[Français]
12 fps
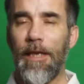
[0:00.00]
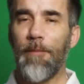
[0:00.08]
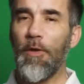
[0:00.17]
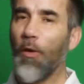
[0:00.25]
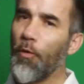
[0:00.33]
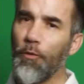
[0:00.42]

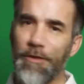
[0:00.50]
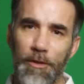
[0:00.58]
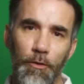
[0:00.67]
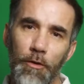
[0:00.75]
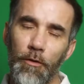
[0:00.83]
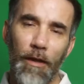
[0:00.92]
Et puis on
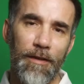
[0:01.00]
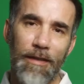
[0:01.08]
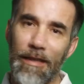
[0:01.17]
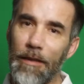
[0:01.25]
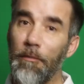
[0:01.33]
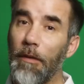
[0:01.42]
continue, un
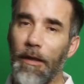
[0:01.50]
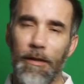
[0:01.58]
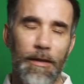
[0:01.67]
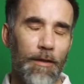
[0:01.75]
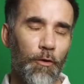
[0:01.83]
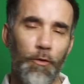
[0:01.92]
triple,
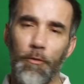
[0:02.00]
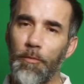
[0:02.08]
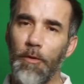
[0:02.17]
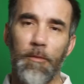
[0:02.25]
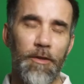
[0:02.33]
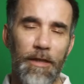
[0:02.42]
un
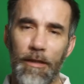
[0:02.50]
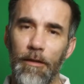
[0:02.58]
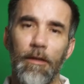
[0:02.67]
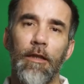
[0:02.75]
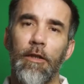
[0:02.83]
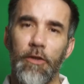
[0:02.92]
quadruple bogey.